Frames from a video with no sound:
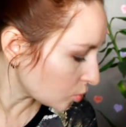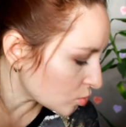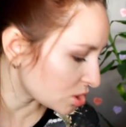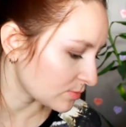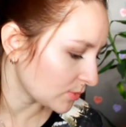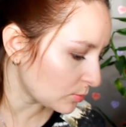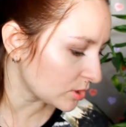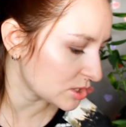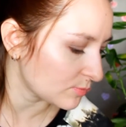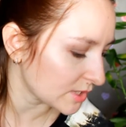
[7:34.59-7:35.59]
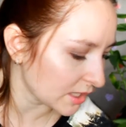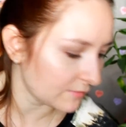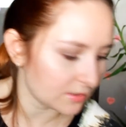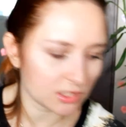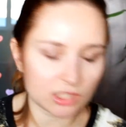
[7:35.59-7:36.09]
лучше, мне больше
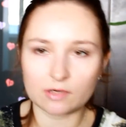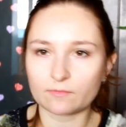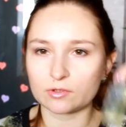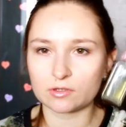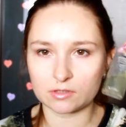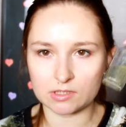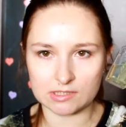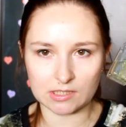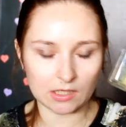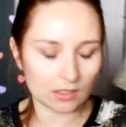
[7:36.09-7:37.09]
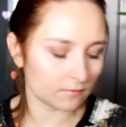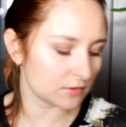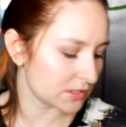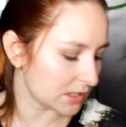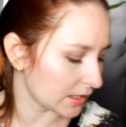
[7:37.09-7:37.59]
понравились, чем вот из таких
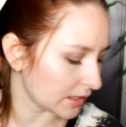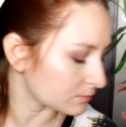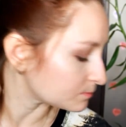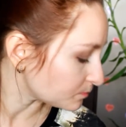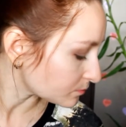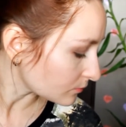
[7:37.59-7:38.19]
вот серий.